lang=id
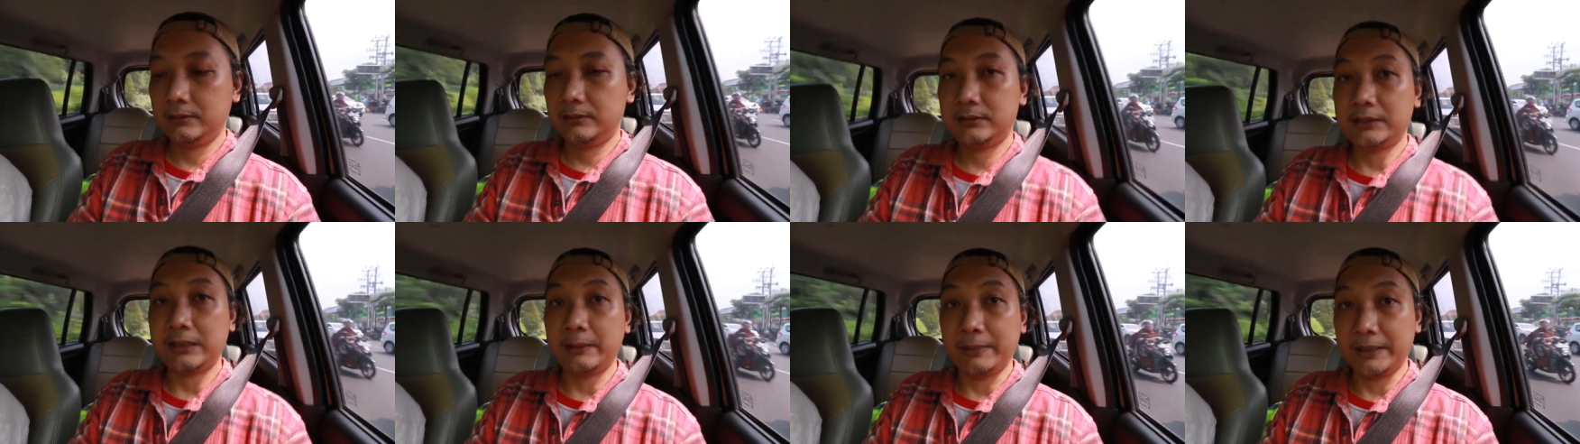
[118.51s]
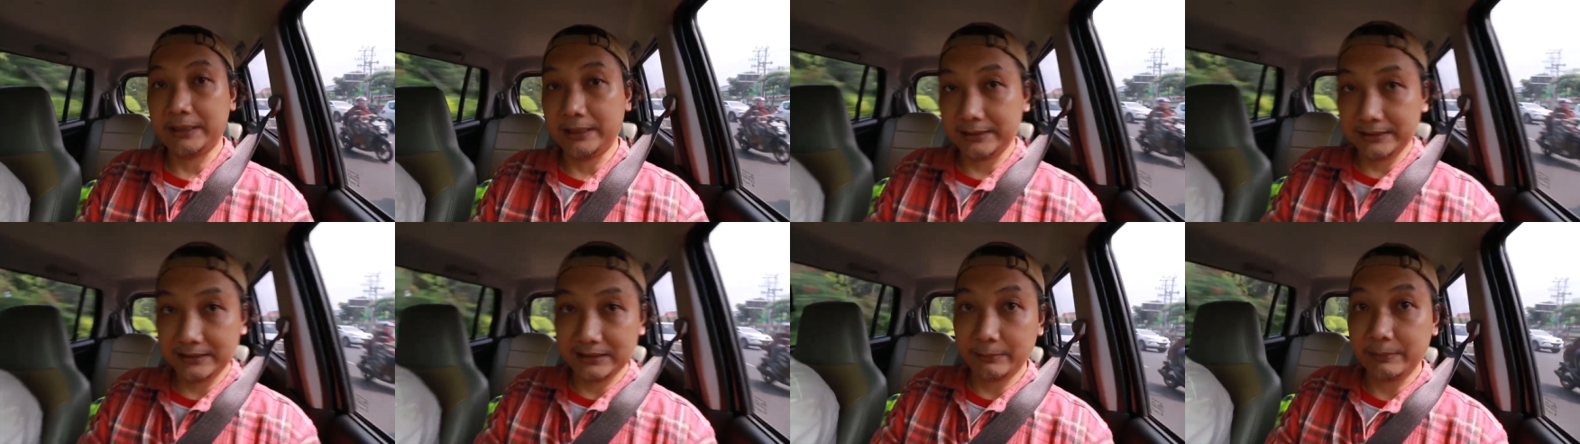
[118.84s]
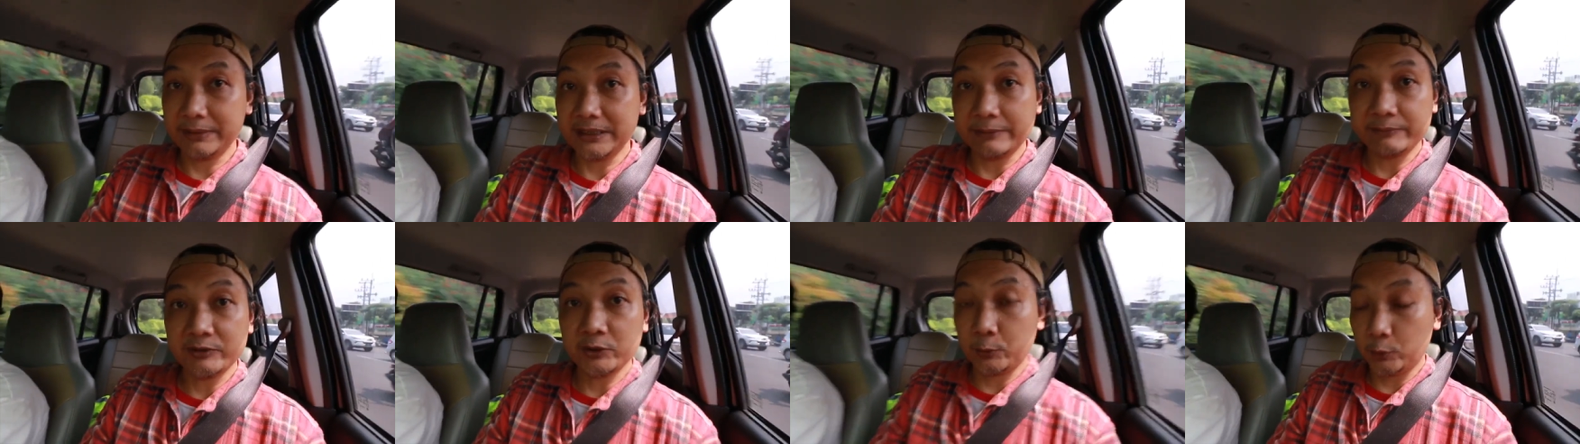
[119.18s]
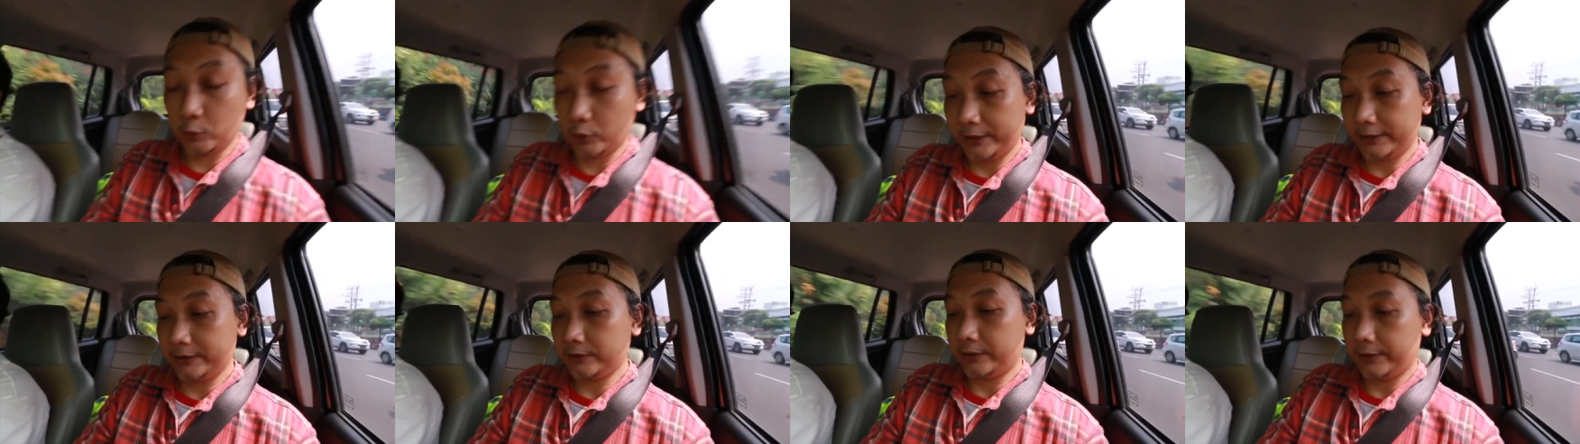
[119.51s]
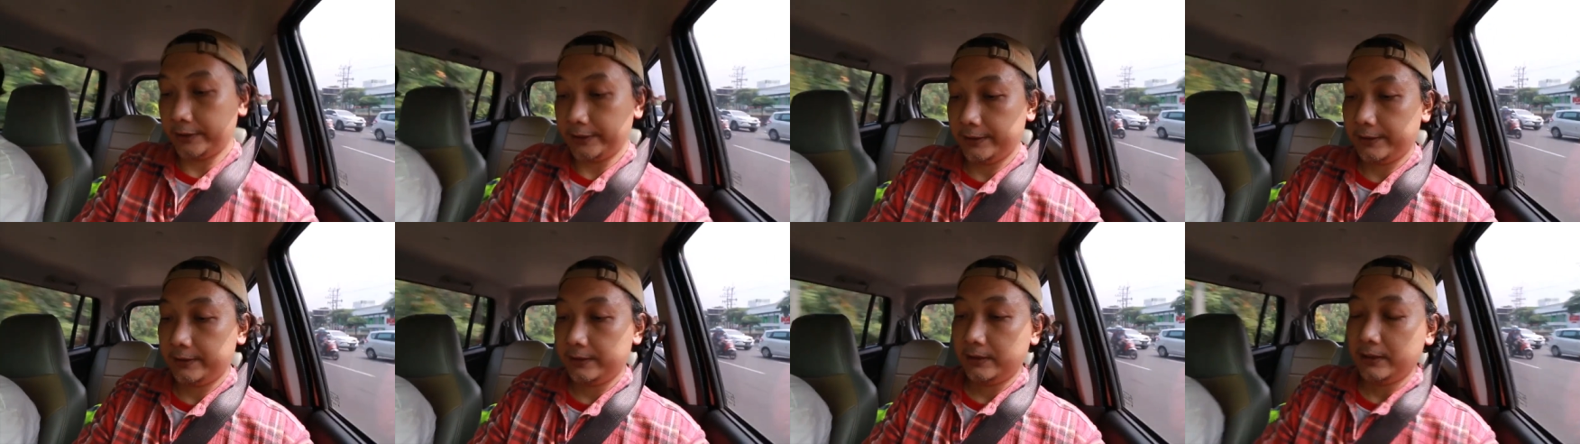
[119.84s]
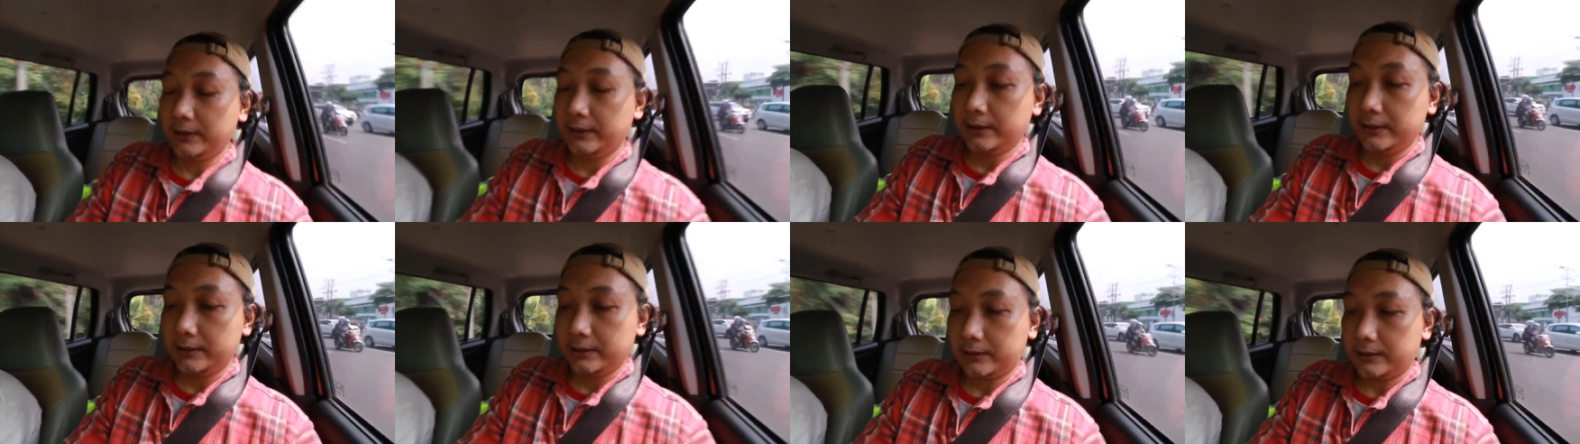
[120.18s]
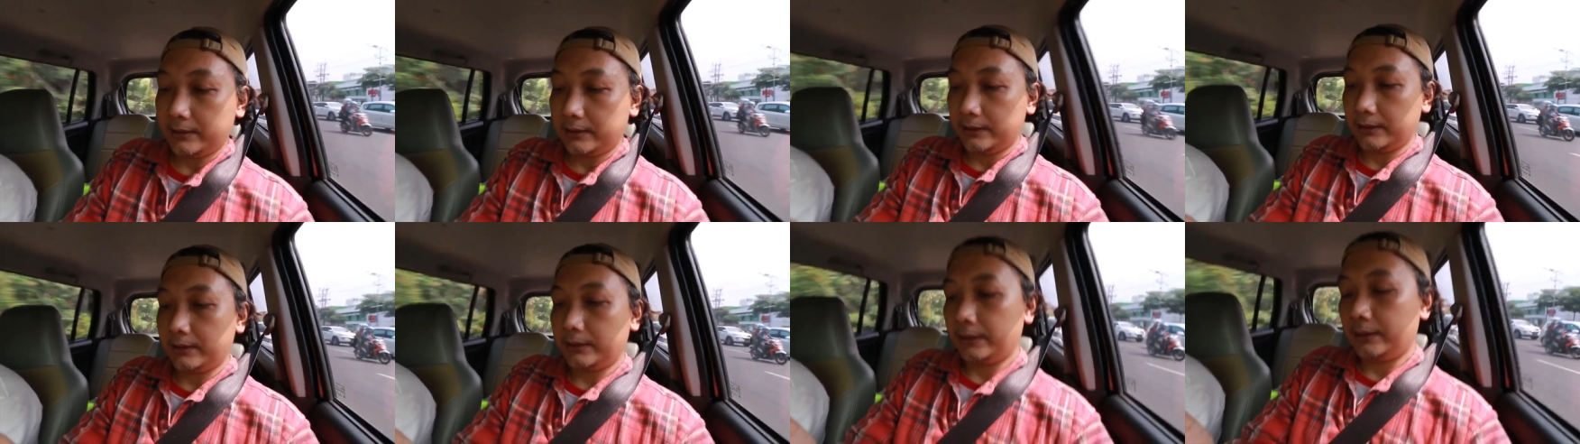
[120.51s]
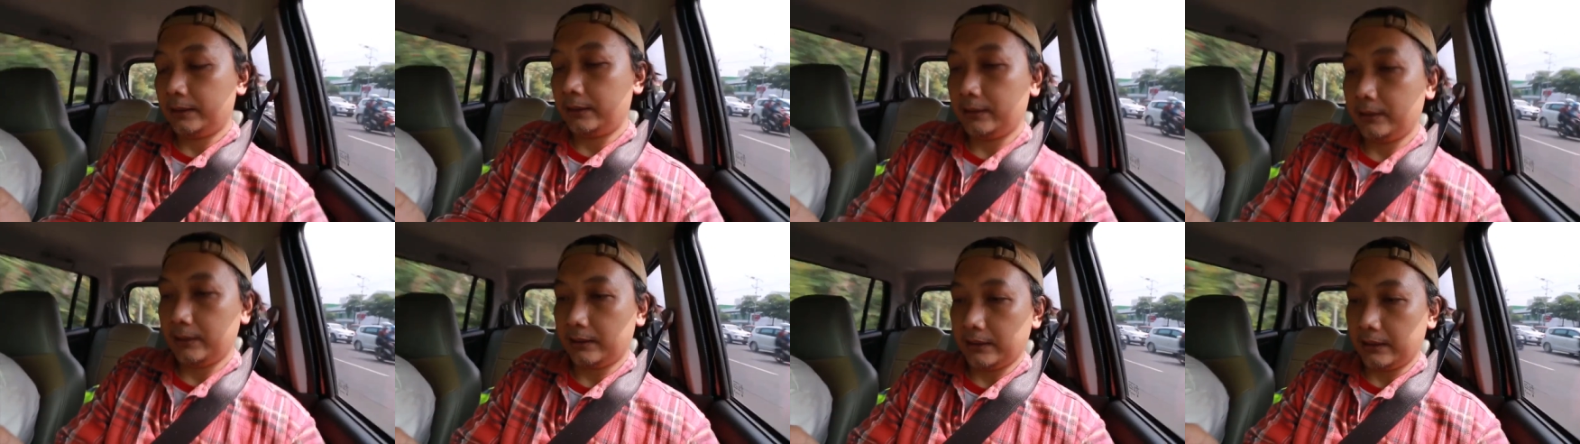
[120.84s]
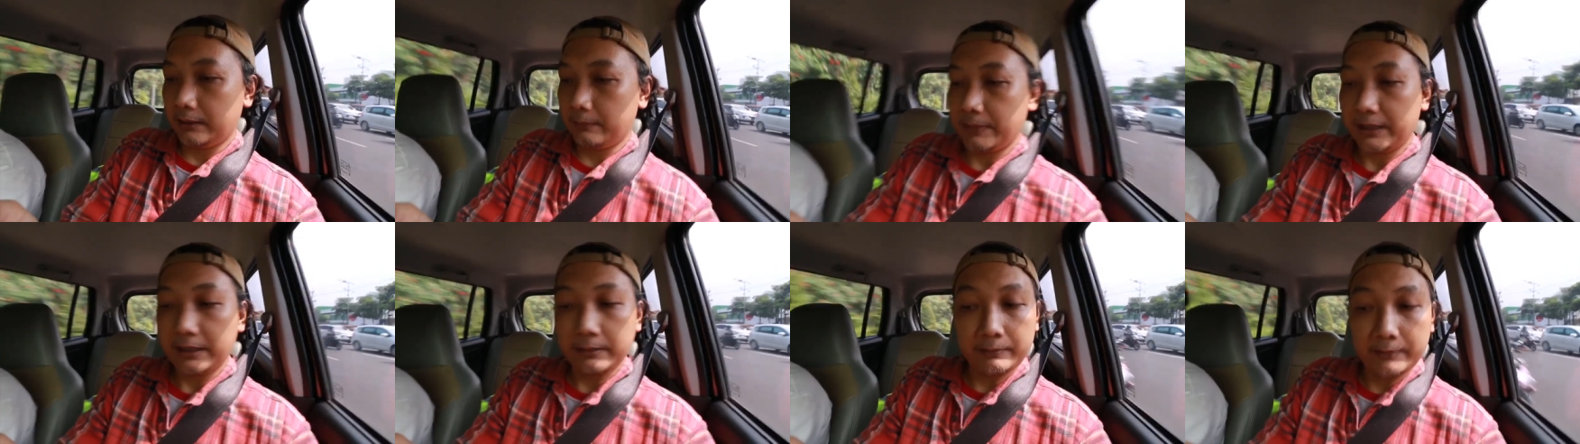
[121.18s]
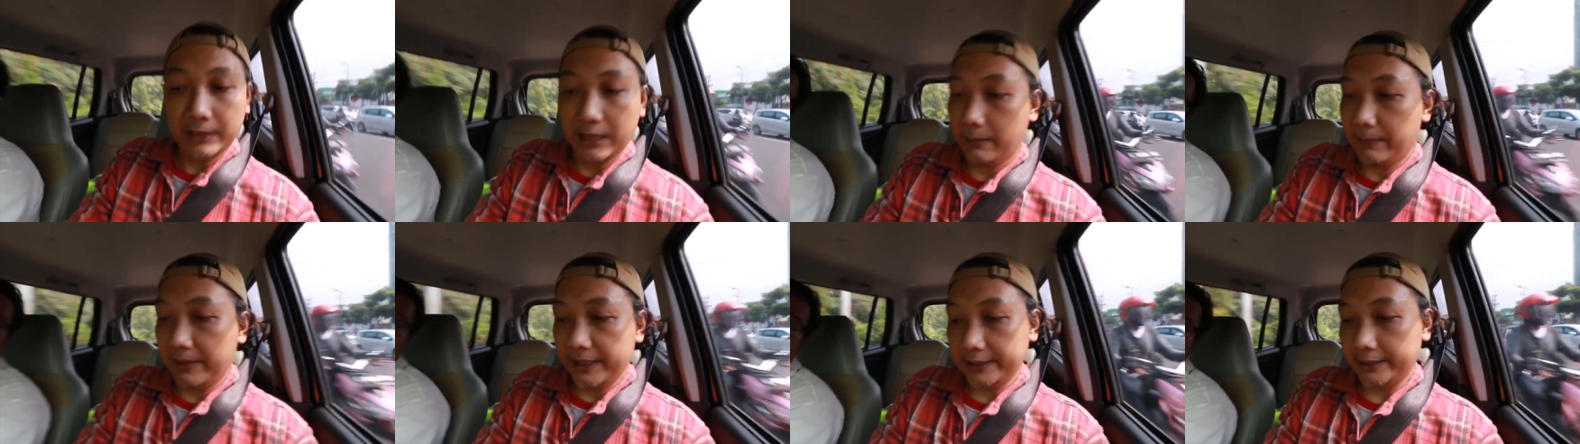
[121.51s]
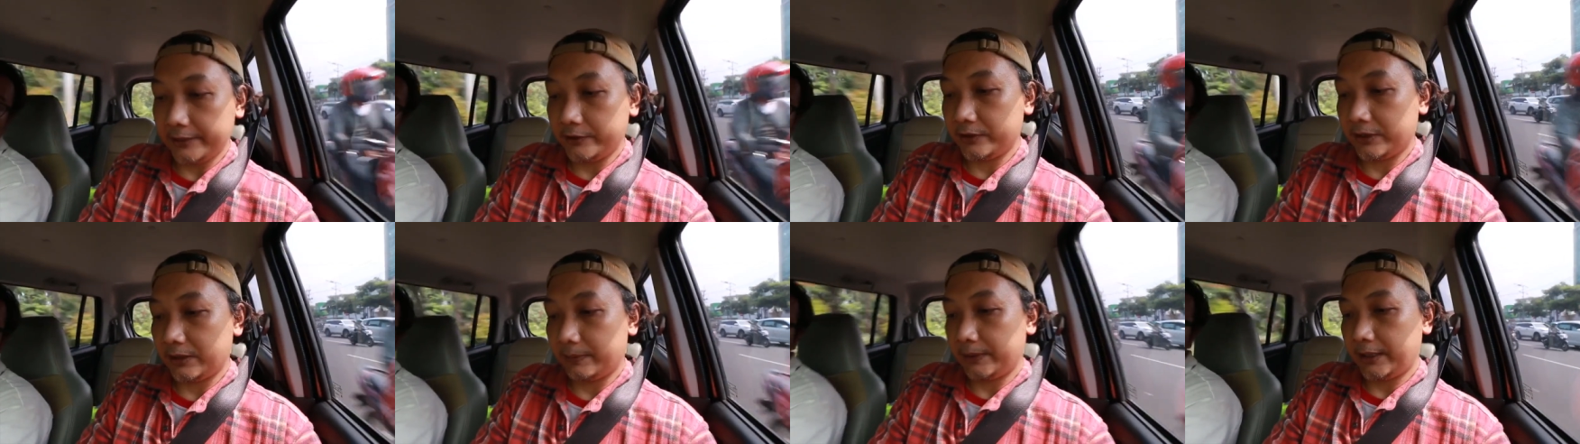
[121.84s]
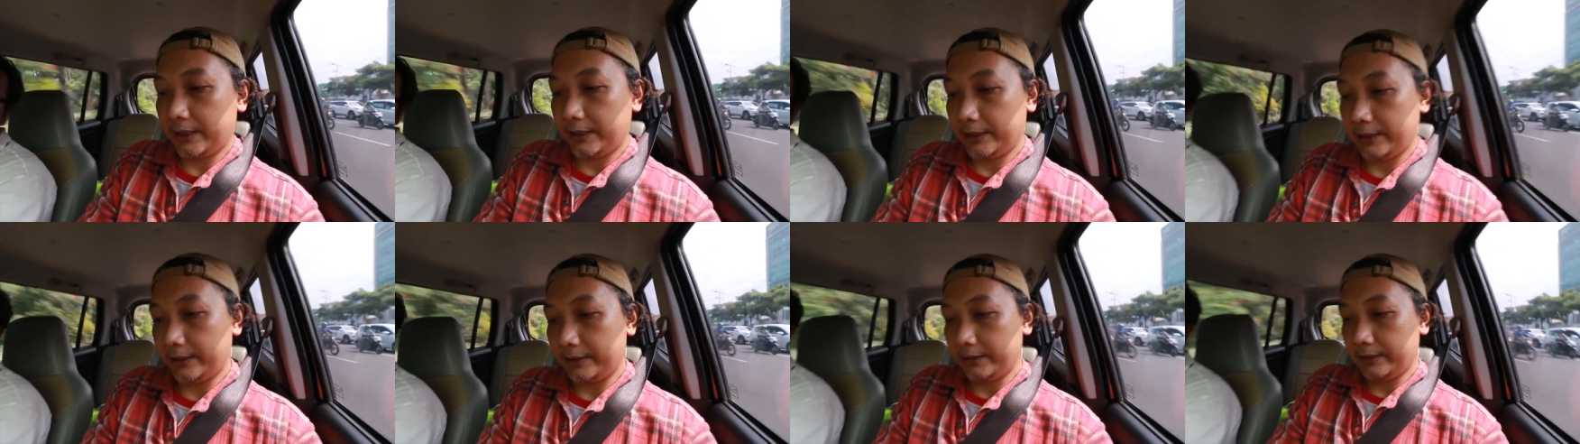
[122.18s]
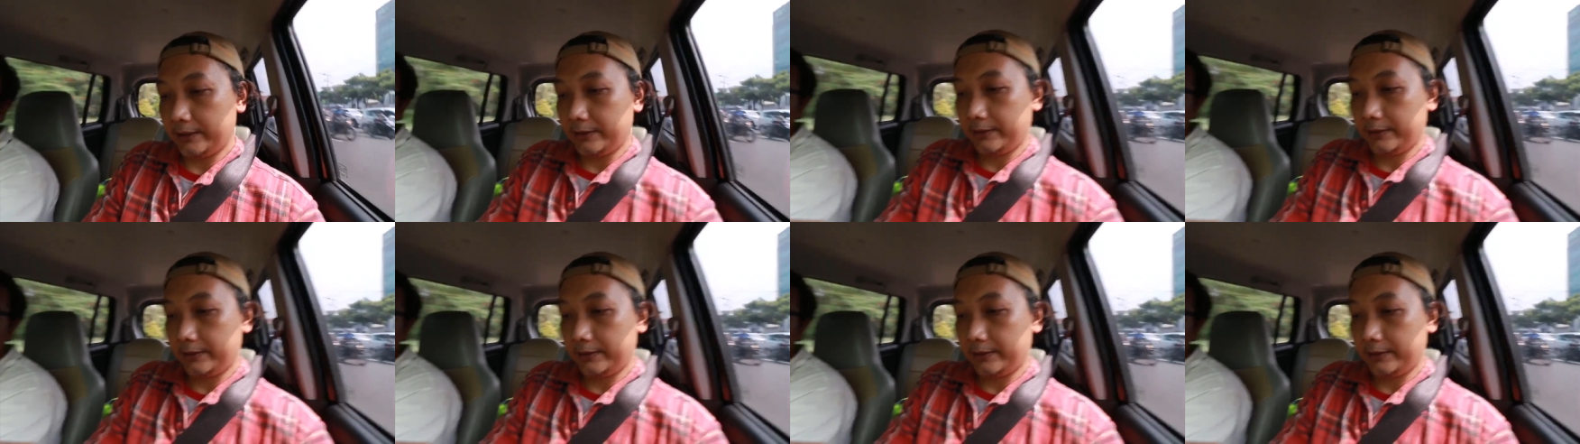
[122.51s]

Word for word: saya batasi sampai jam 10 kan soalnya jadi nggak banyak juga pertanyaannya